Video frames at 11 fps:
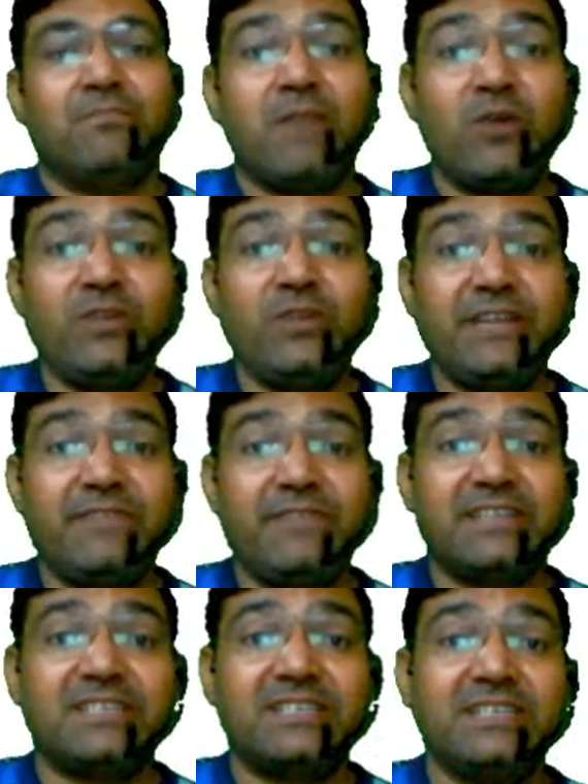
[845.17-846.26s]
माउंट
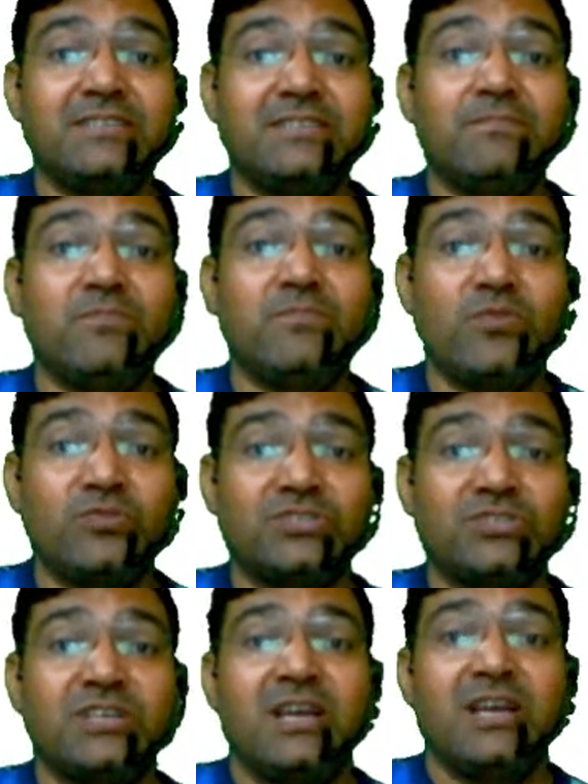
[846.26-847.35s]
एवरेस्ट इज द मोस्ट